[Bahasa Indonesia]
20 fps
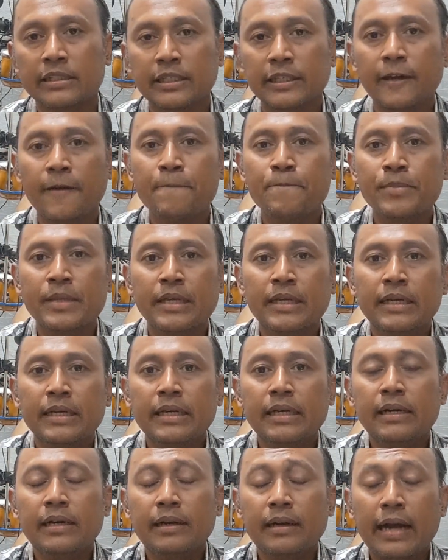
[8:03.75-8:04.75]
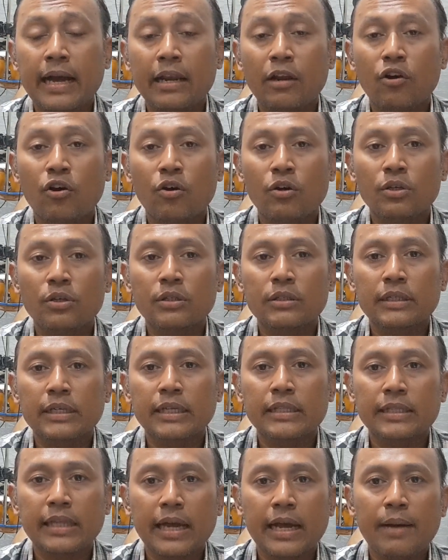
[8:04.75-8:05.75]
Jadi kalau
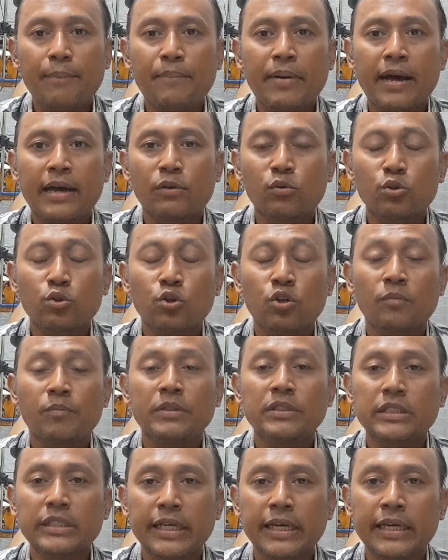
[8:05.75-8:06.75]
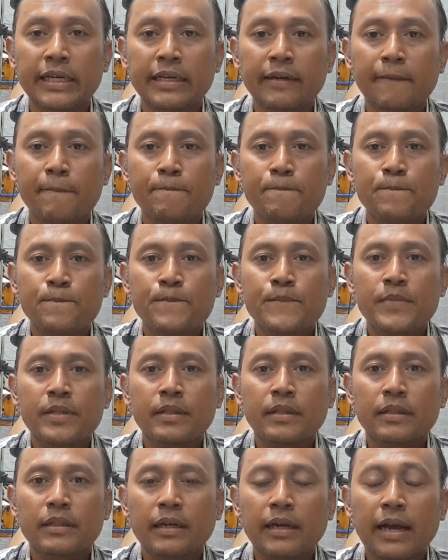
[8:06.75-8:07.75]
kita baru turun mesin,
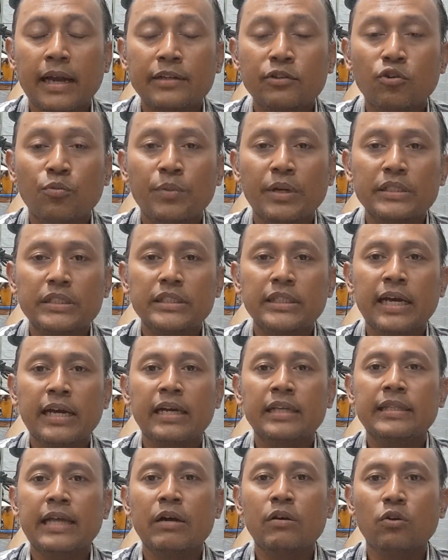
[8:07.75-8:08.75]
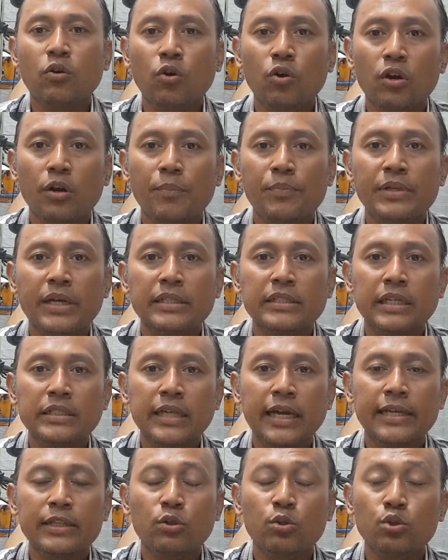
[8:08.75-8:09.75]
tekan kompresi yang kita ukur
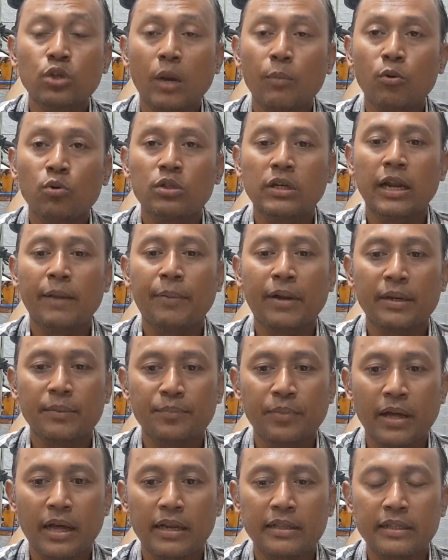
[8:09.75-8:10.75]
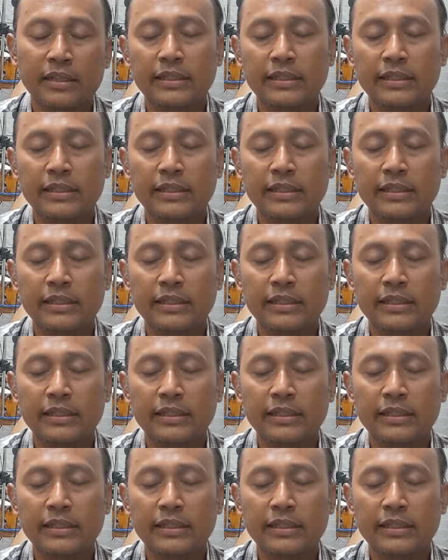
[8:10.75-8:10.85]
biasanya itu 28 bar.